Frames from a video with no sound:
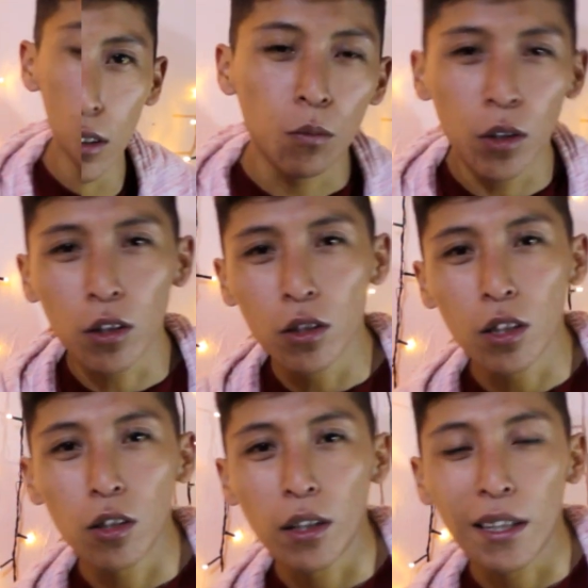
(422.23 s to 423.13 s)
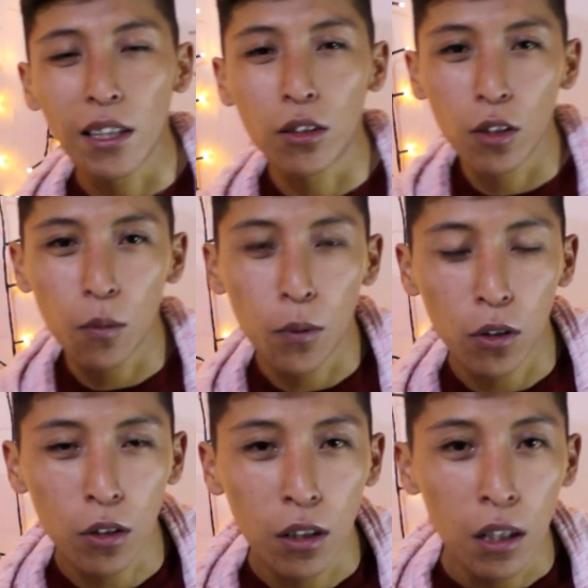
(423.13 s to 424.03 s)
Bueno, creo que lo dejaré todo por
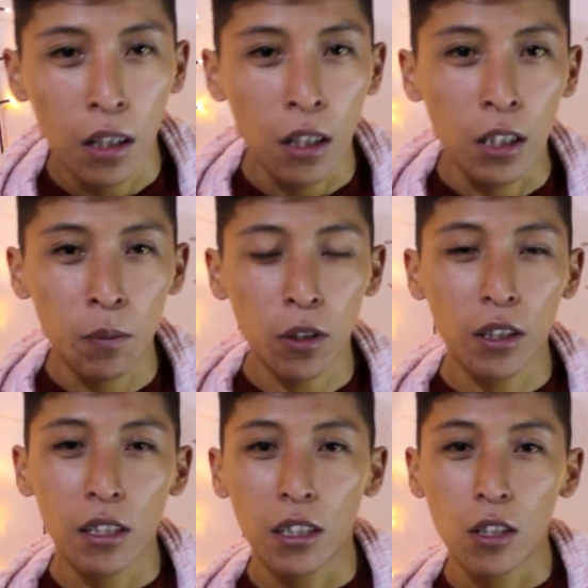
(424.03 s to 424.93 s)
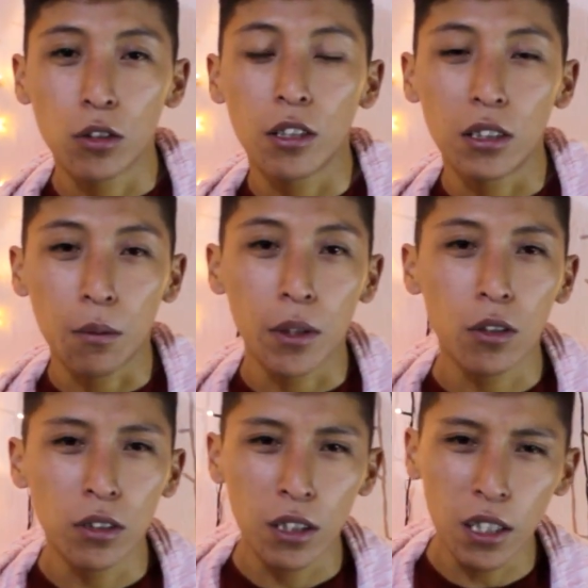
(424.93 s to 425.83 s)
hoy. Espero que les haya gustado este
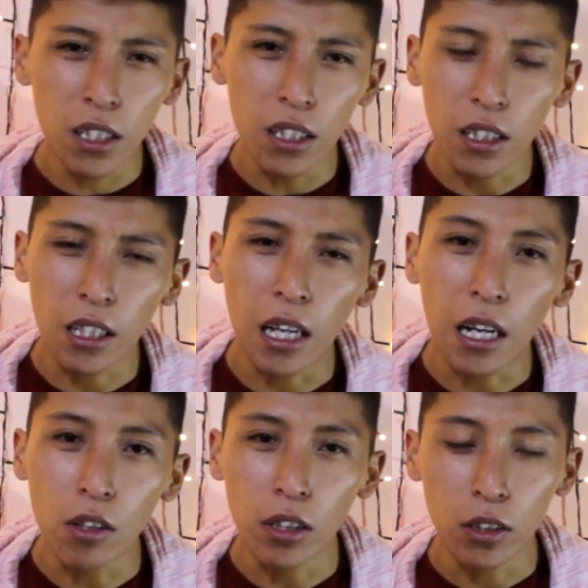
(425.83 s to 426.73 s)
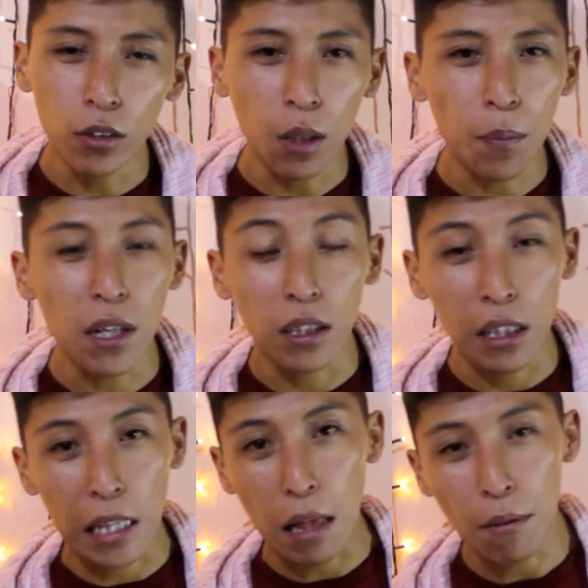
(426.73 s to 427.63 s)
video. Si quieren que haga una segunda parte,
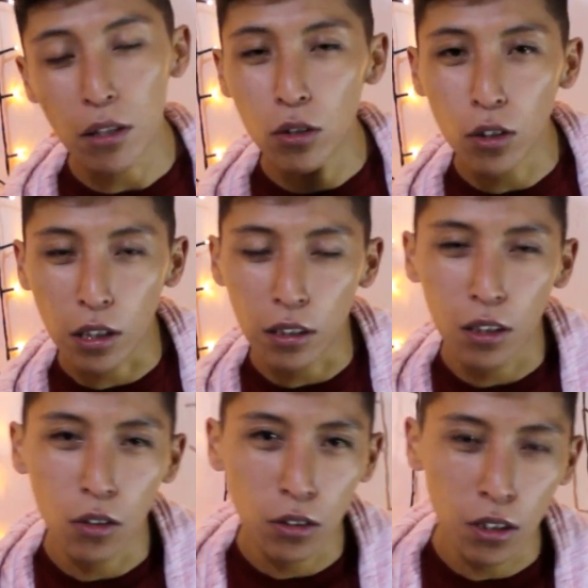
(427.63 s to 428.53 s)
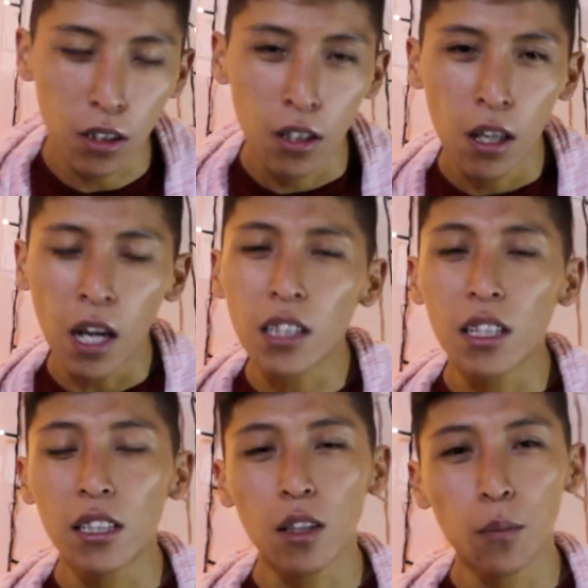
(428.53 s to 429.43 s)
tal vez yo que sé, no sé,
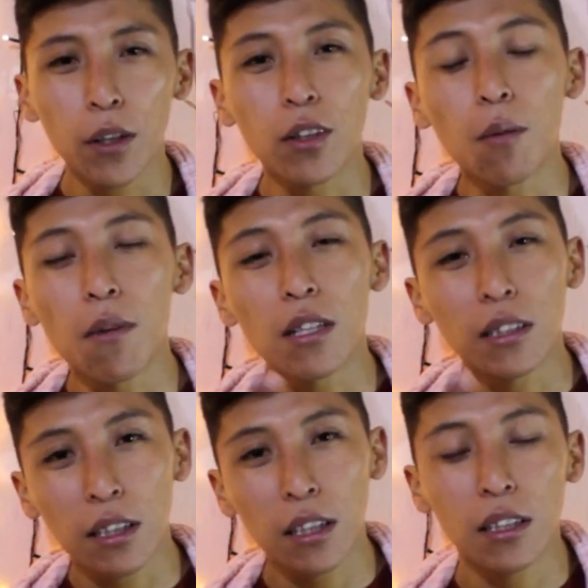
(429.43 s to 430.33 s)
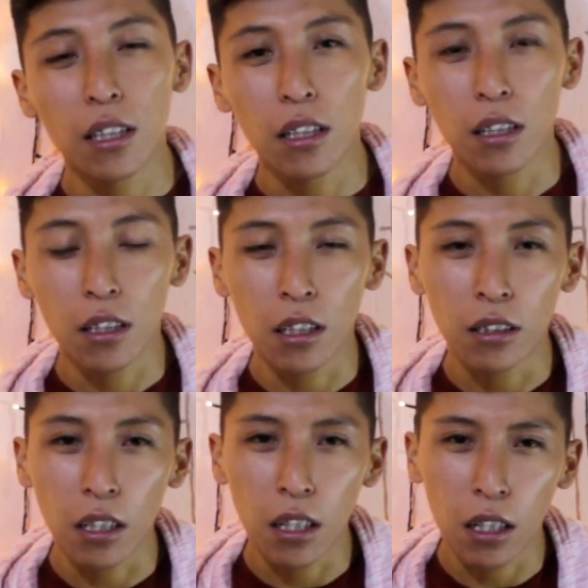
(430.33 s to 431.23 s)
analizando un poquito más acerca de
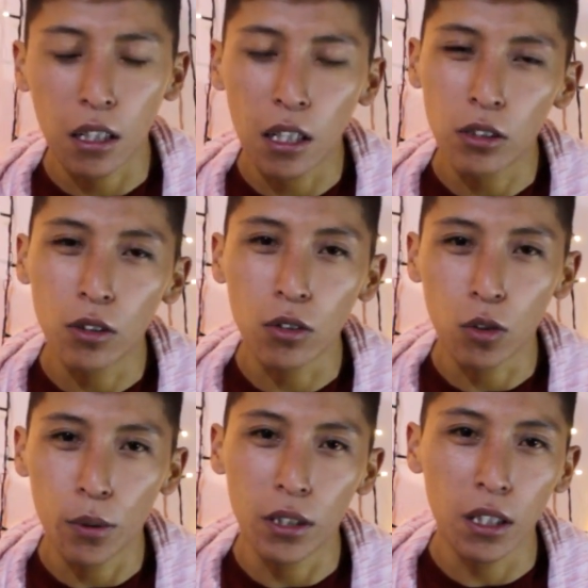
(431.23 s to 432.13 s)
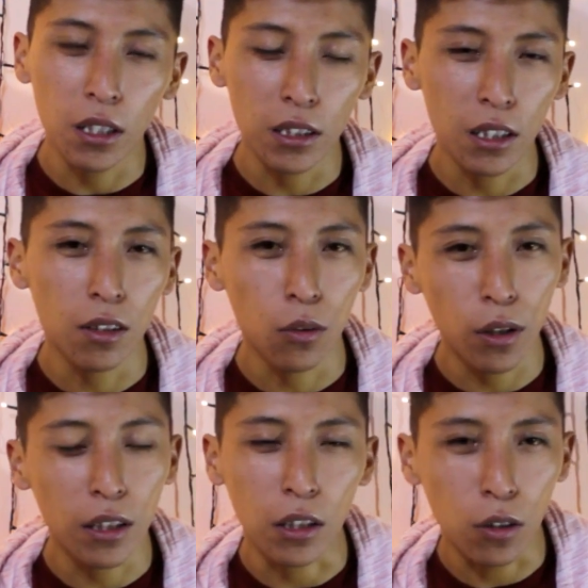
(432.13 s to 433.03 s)
este caso controversial que está dando
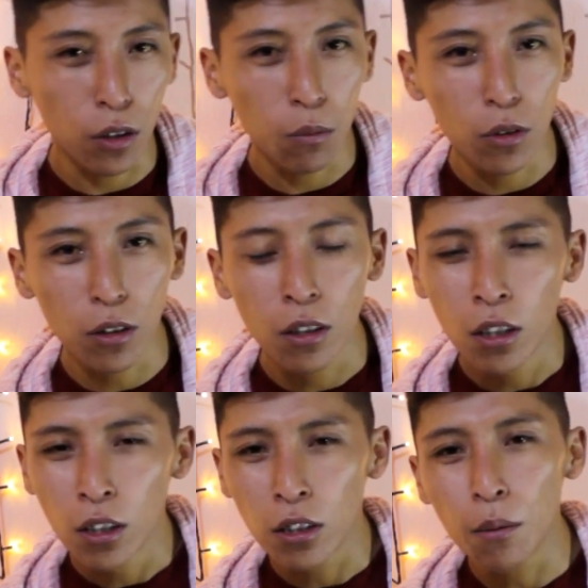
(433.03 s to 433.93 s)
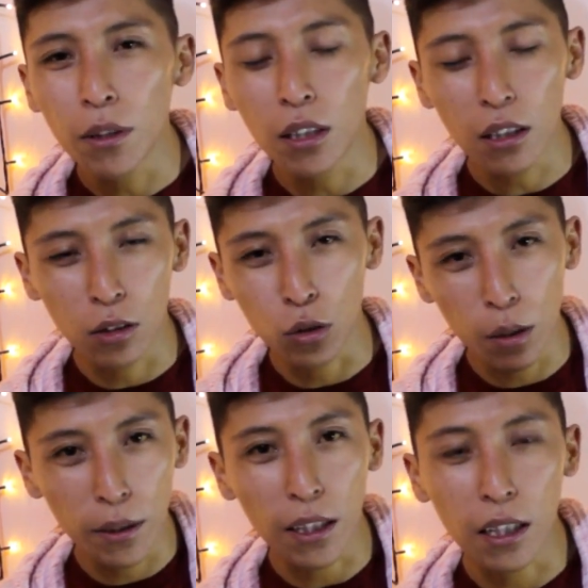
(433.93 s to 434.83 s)
vuelta a todo el mundo, solamente
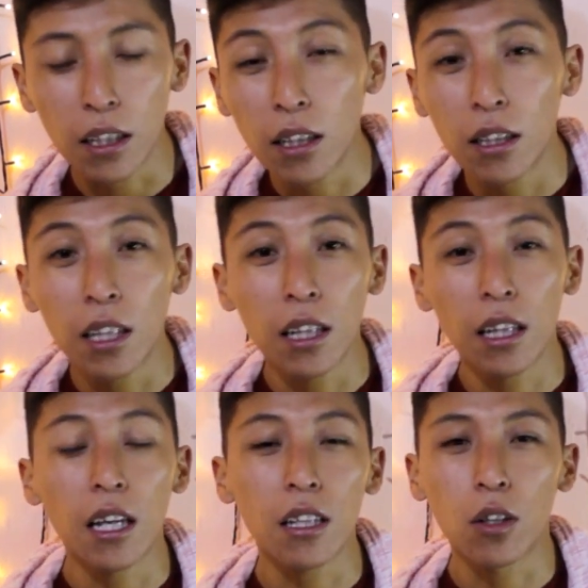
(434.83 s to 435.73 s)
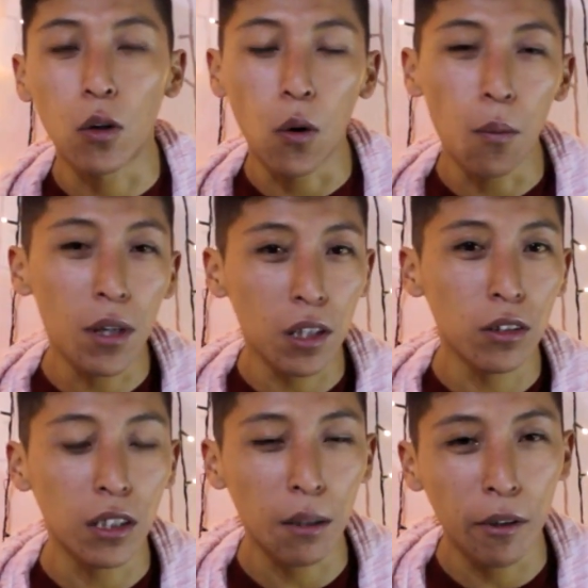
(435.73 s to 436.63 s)
suscríbete al canal, dale like, coméntanos
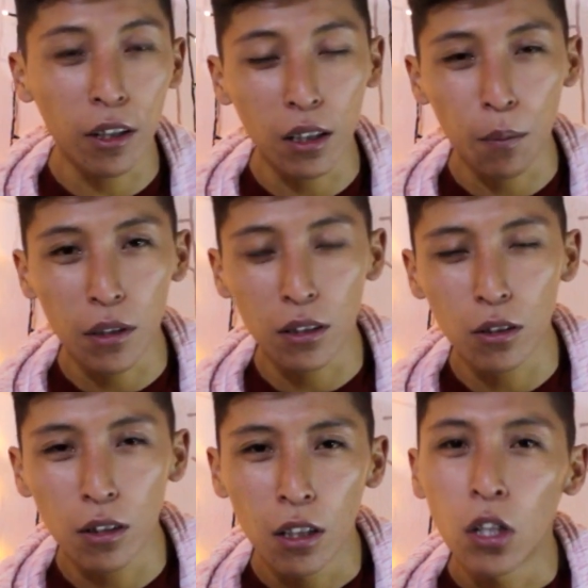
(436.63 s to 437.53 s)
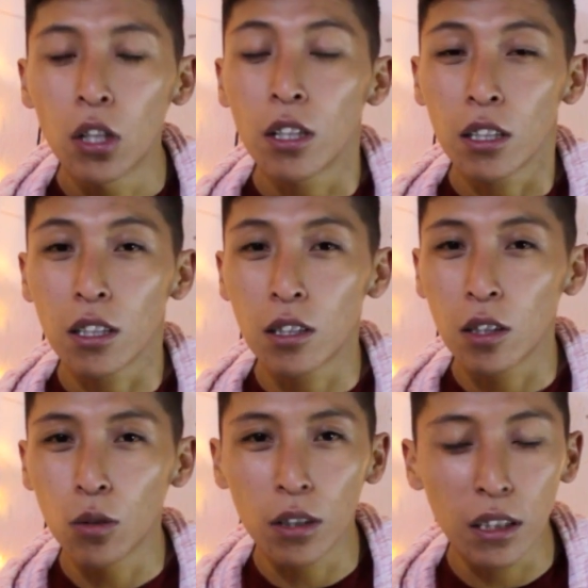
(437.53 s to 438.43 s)
aquí abajo qué te pareció y si
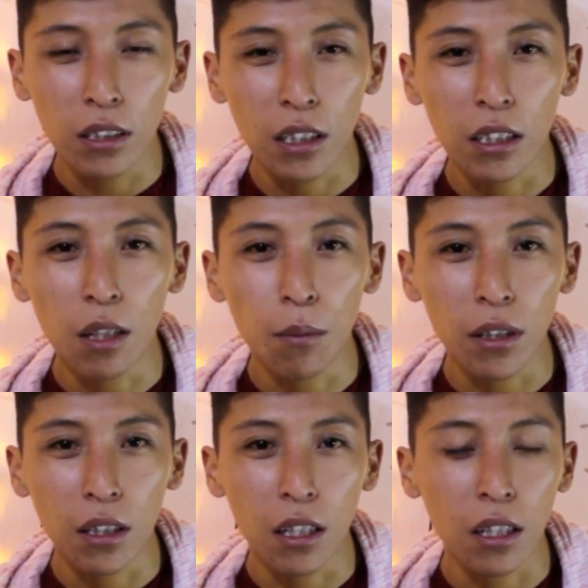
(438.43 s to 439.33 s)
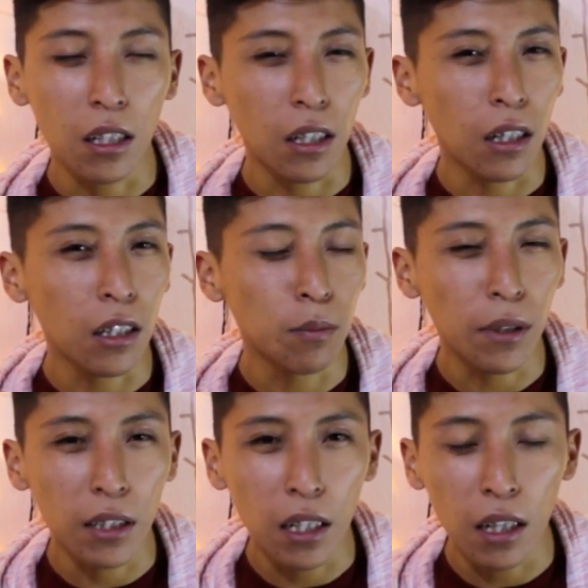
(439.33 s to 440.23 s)
tú crees que realmente es
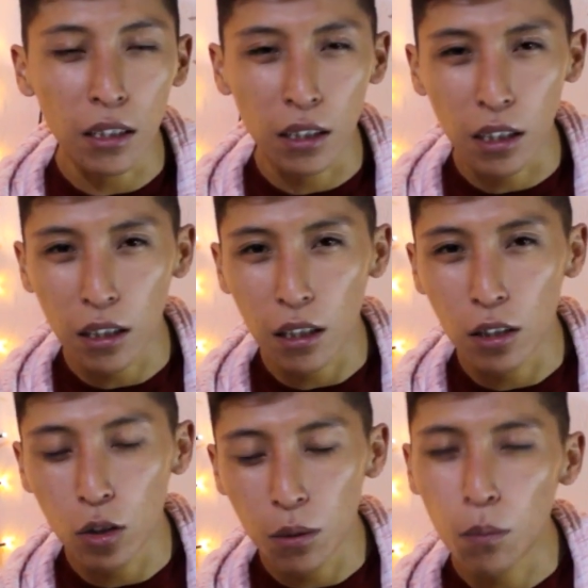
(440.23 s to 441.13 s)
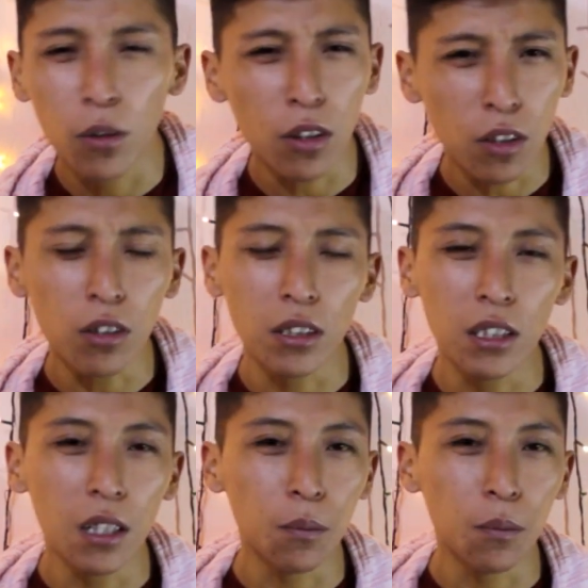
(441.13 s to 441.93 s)
verdad acerca del Yomi, pero pues yo creo que sí, ¿ah?